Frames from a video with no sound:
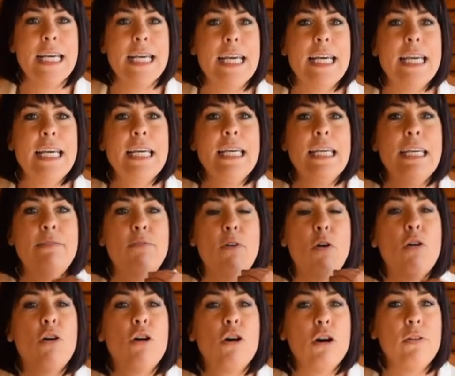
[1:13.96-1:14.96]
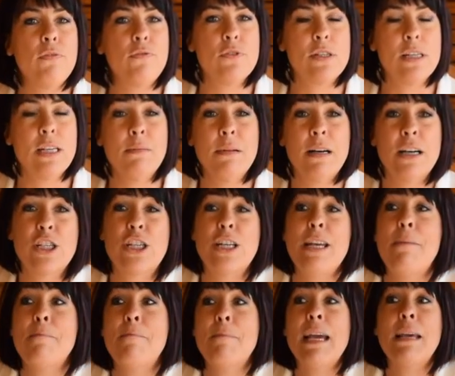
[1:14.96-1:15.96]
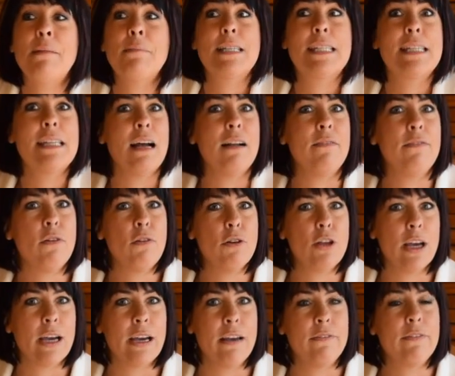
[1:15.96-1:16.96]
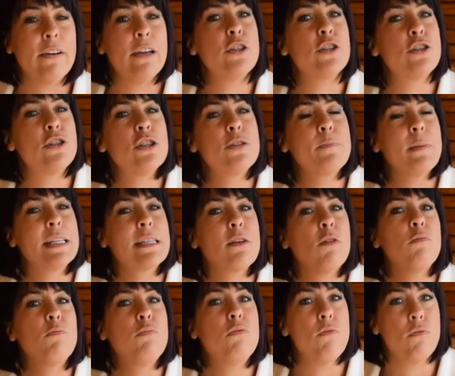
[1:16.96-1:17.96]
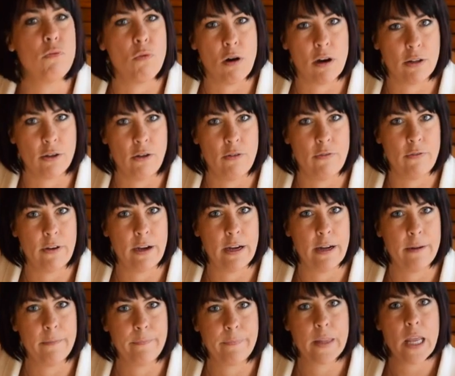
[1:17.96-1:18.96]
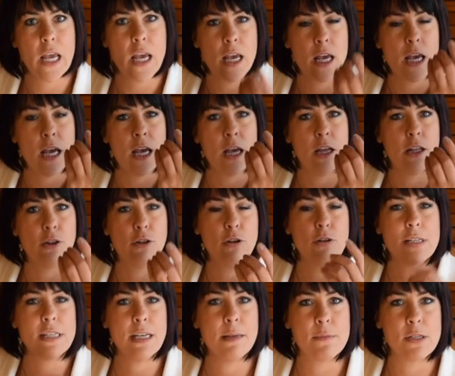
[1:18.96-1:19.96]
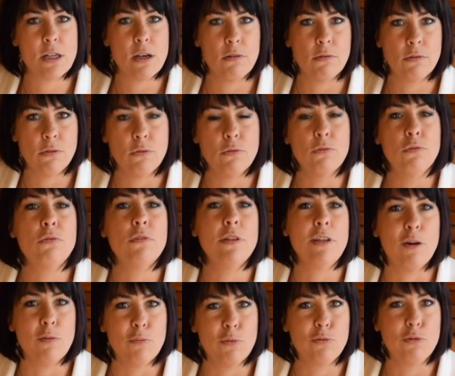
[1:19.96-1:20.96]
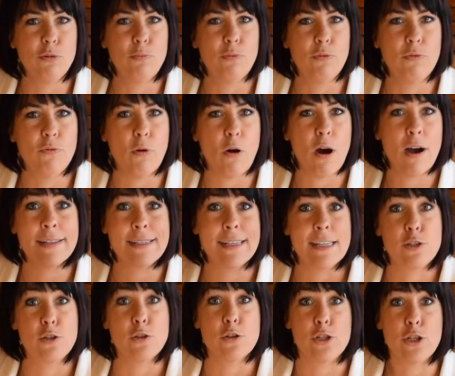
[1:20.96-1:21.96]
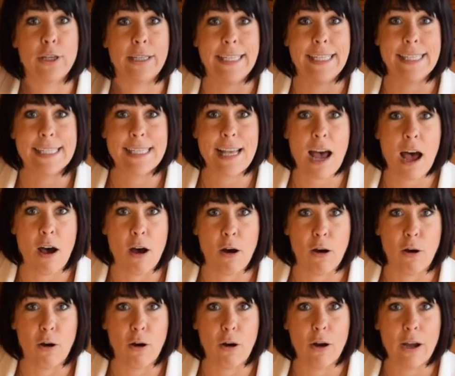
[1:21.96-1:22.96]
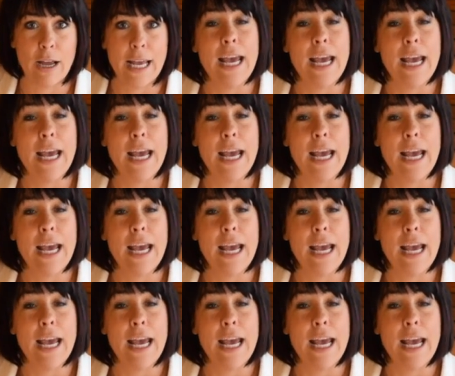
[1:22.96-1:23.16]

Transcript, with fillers: Et ils vont refuser de manger même si dans le fond ils aurait faim juste parce qu'ils ont le pouvoir de le faire. Deuxième zone où ils ont beaucoup de pouvoir, c'est sur ce qui sort.